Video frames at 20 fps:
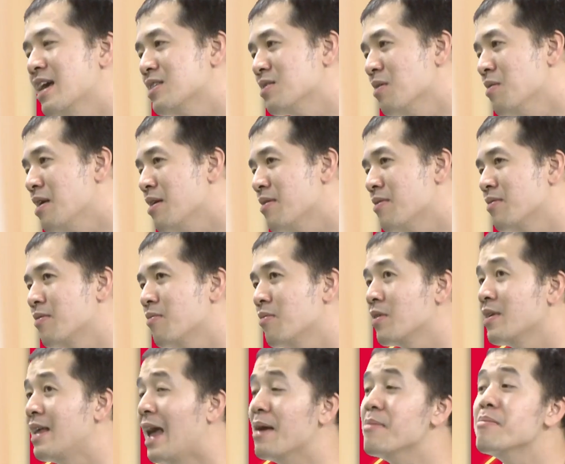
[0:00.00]
thì đa số là
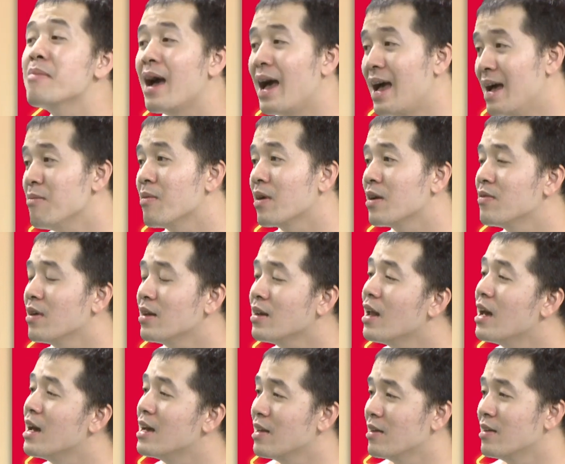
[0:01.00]
giải mã một cái
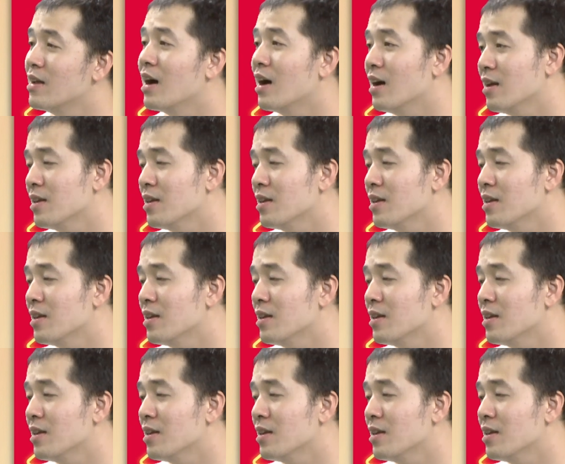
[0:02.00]
vấn đề nào